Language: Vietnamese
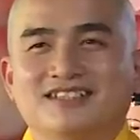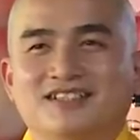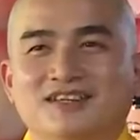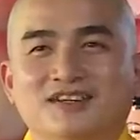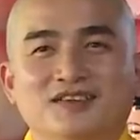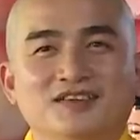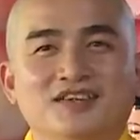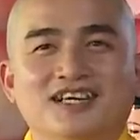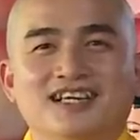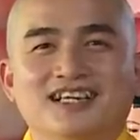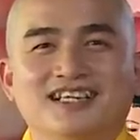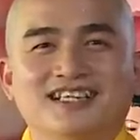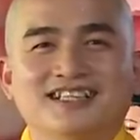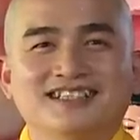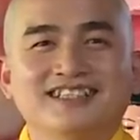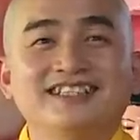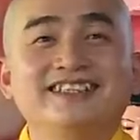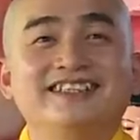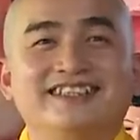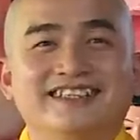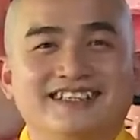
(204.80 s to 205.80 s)
cậu
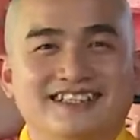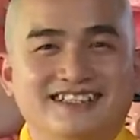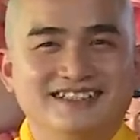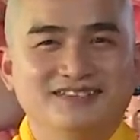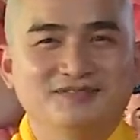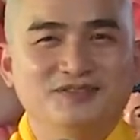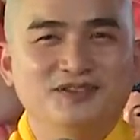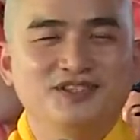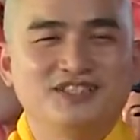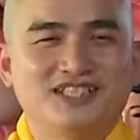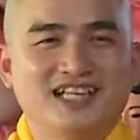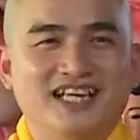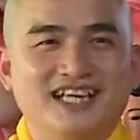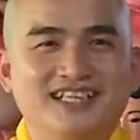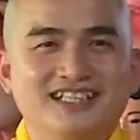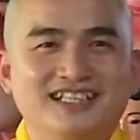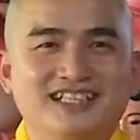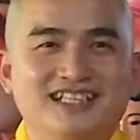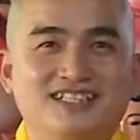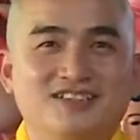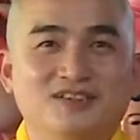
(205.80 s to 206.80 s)
đi chợ buổi
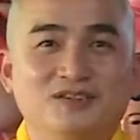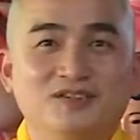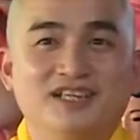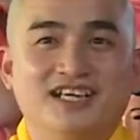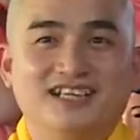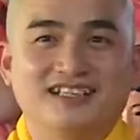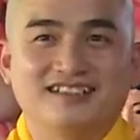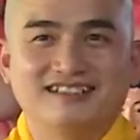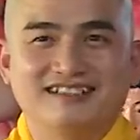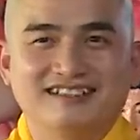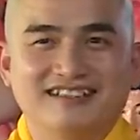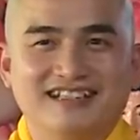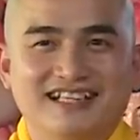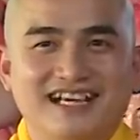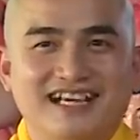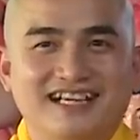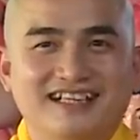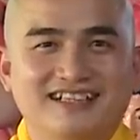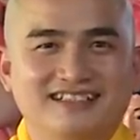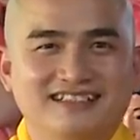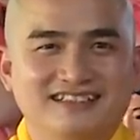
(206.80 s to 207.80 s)
sáng, cái cậu dành thời
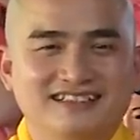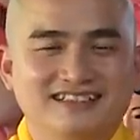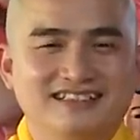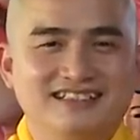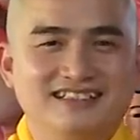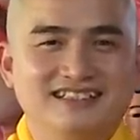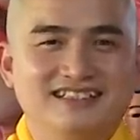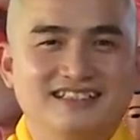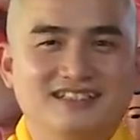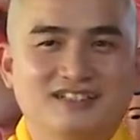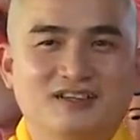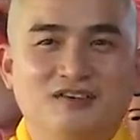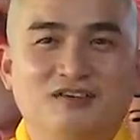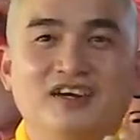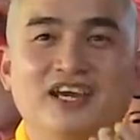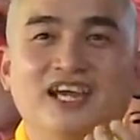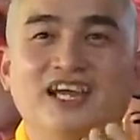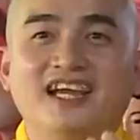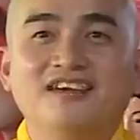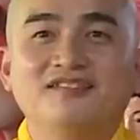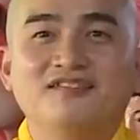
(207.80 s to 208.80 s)
gian, cậu
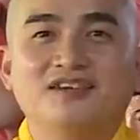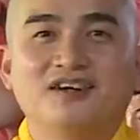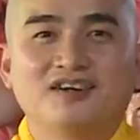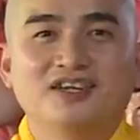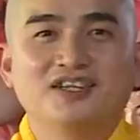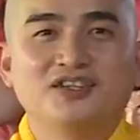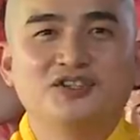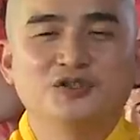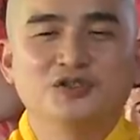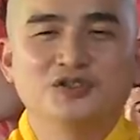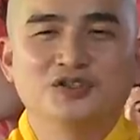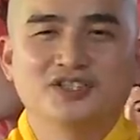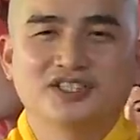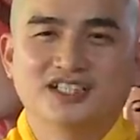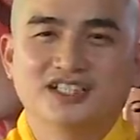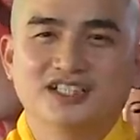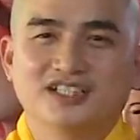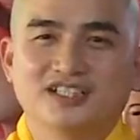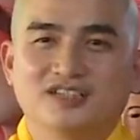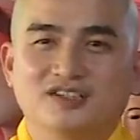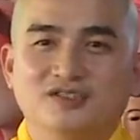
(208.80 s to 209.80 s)
ghé vào cái chùa
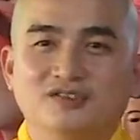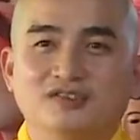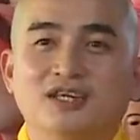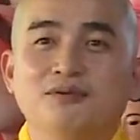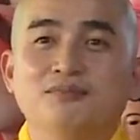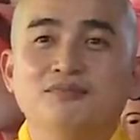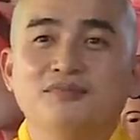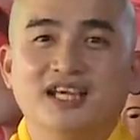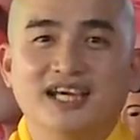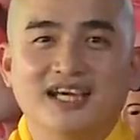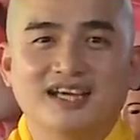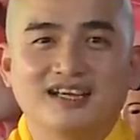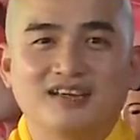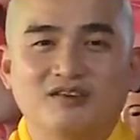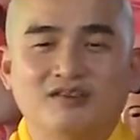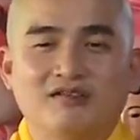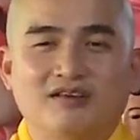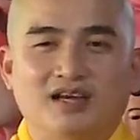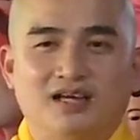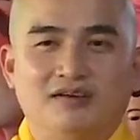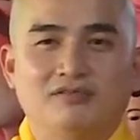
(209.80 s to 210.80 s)
kia, cậu thắp nhang,
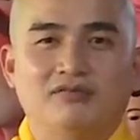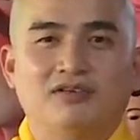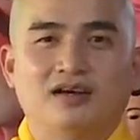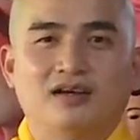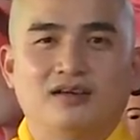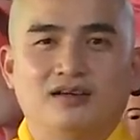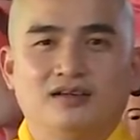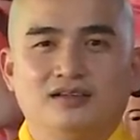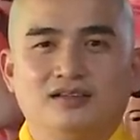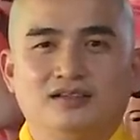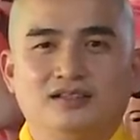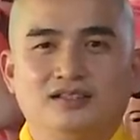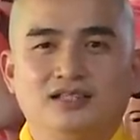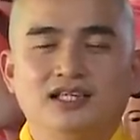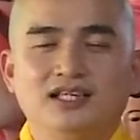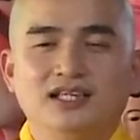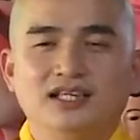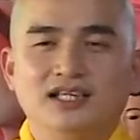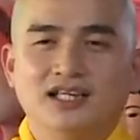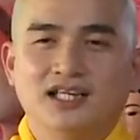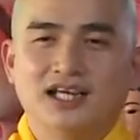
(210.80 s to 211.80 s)
cậu lại Phật.
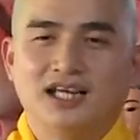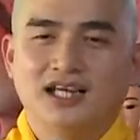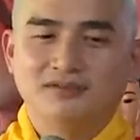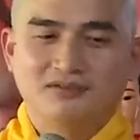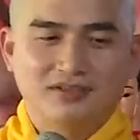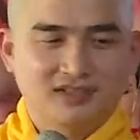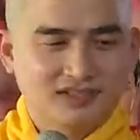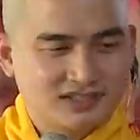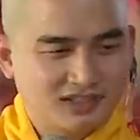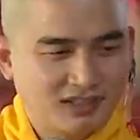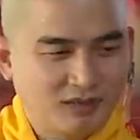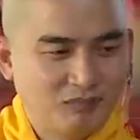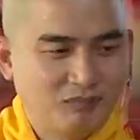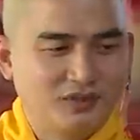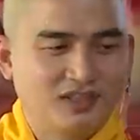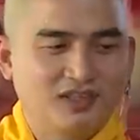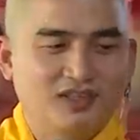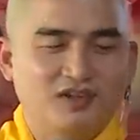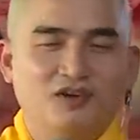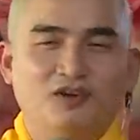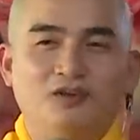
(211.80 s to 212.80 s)
Lại Phật
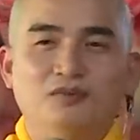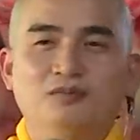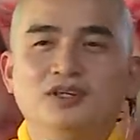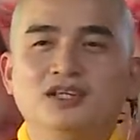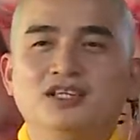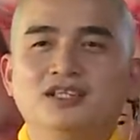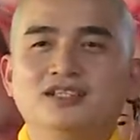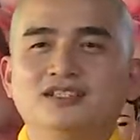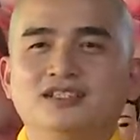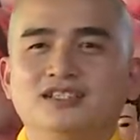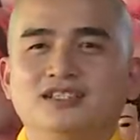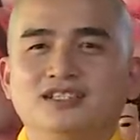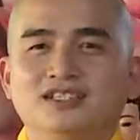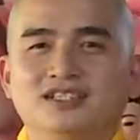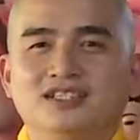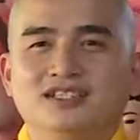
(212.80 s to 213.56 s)
xong thì cậu mới